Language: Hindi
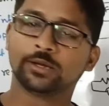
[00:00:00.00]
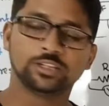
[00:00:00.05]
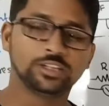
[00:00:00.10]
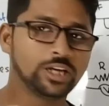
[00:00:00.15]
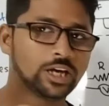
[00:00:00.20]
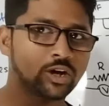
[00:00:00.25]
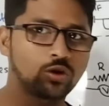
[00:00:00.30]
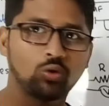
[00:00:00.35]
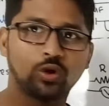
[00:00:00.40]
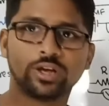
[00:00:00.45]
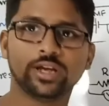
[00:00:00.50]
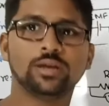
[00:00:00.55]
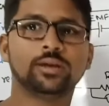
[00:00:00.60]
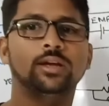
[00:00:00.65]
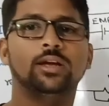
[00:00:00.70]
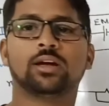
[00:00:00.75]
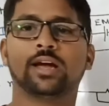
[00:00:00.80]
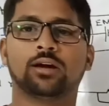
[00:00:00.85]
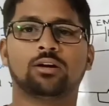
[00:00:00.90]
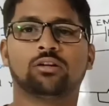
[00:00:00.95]
ये कोई
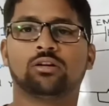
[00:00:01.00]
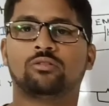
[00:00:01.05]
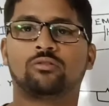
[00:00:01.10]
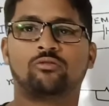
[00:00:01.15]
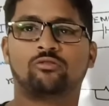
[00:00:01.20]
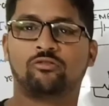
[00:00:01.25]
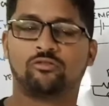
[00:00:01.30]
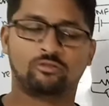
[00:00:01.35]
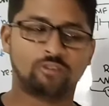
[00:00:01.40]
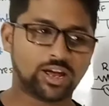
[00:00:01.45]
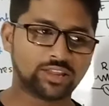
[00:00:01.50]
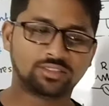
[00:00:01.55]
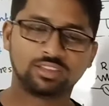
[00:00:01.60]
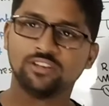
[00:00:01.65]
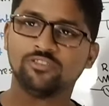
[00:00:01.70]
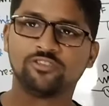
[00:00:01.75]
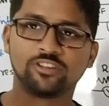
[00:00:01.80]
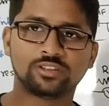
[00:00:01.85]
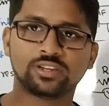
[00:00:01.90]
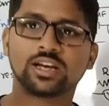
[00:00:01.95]

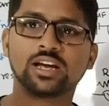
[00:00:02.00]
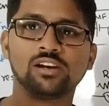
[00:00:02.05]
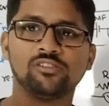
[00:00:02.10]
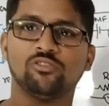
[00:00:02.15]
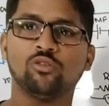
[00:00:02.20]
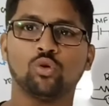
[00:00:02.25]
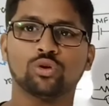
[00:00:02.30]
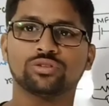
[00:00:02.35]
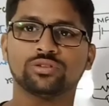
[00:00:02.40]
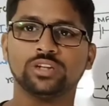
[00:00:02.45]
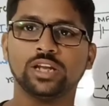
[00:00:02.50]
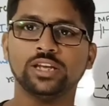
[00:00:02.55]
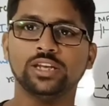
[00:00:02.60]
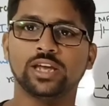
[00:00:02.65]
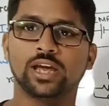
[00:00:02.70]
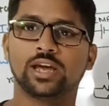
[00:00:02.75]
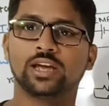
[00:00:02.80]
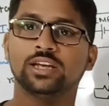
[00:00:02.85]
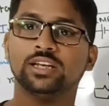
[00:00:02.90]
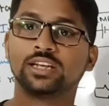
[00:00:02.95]
वैसी फिजिकल फोर्स
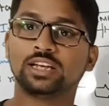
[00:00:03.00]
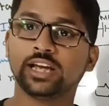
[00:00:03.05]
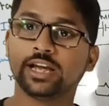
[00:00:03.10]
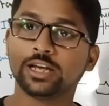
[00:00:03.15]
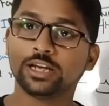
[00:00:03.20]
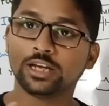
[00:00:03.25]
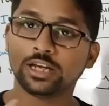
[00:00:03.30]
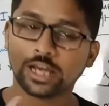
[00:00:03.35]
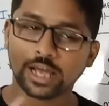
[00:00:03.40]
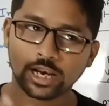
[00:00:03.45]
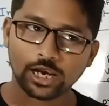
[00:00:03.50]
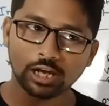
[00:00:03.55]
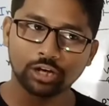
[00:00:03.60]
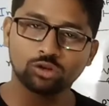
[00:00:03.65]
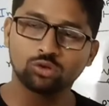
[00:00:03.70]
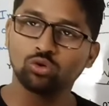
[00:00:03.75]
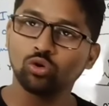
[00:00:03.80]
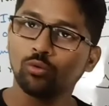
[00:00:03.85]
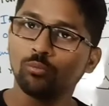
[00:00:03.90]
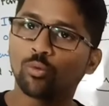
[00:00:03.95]
नहीं है
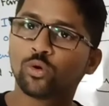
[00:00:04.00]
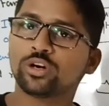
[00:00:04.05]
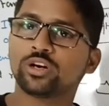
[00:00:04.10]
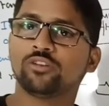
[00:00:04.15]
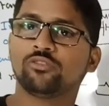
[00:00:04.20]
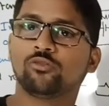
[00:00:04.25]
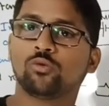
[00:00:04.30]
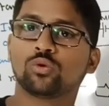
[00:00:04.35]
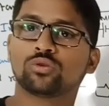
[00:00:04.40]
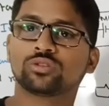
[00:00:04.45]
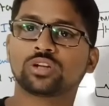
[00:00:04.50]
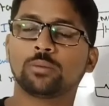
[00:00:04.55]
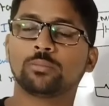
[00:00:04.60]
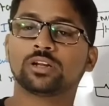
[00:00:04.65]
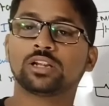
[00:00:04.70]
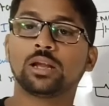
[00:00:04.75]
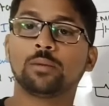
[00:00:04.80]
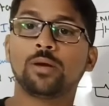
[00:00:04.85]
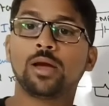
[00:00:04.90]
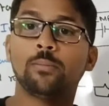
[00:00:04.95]
इलेक्ट्रोमोटिव फोर्स का
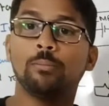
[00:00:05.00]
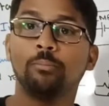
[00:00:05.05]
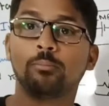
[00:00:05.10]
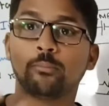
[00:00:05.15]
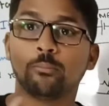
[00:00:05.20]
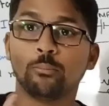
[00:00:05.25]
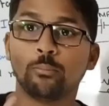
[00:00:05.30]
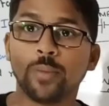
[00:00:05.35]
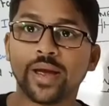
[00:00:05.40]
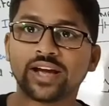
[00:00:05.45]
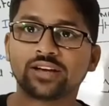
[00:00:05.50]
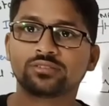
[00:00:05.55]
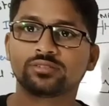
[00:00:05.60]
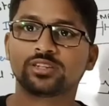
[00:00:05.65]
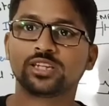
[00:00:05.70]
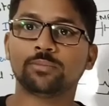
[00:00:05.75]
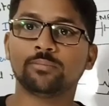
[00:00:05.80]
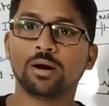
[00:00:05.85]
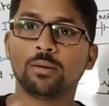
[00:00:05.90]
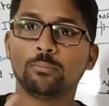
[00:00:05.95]
मतलब है
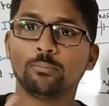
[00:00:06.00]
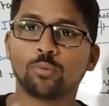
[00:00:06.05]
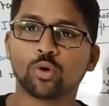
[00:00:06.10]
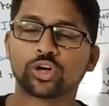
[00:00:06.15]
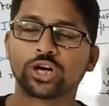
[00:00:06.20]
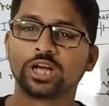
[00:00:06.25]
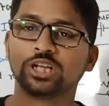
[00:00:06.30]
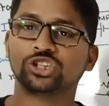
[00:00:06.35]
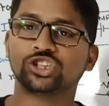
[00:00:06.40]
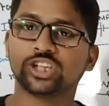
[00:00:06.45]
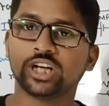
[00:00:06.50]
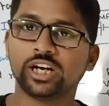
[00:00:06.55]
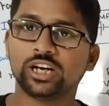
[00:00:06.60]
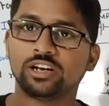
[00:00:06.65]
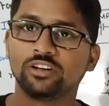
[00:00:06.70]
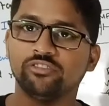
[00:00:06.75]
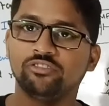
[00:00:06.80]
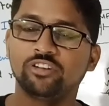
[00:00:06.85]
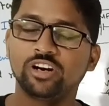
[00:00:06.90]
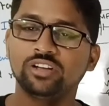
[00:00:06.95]
मैक्सिमम पोटेंशियल
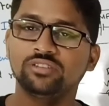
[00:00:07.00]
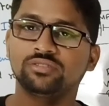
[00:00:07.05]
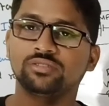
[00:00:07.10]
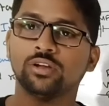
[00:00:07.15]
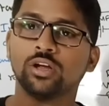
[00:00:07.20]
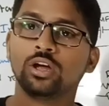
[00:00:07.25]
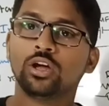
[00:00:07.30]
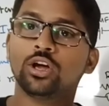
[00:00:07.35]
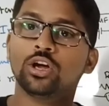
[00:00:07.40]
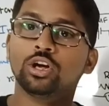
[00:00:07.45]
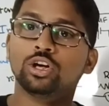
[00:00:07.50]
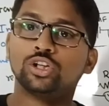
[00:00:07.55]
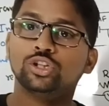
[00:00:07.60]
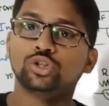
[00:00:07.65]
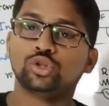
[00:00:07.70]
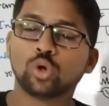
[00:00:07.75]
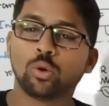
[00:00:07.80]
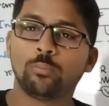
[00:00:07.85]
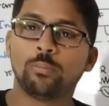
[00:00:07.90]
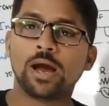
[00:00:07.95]
डिफरेंस
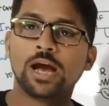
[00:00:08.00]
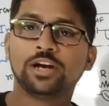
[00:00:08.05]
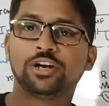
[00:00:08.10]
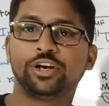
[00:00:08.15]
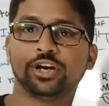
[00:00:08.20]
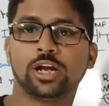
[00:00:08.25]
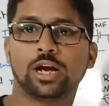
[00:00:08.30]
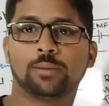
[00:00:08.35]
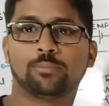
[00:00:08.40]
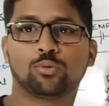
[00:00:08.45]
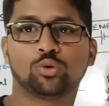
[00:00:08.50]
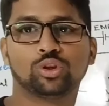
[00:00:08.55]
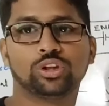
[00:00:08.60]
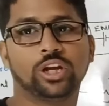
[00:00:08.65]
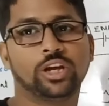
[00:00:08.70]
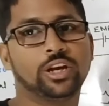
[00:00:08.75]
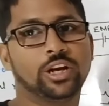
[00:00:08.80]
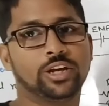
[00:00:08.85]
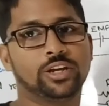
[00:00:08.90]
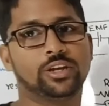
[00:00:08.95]
जो बैटरी आपको
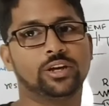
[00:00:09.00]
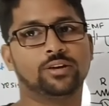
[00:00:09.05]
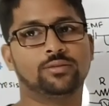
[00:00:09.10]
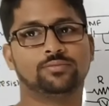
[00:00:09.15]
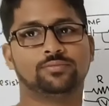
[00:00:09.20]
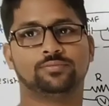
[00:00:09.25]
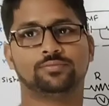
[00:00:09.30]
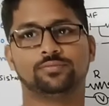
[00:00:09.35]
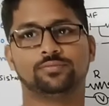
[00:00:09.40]
दे रही है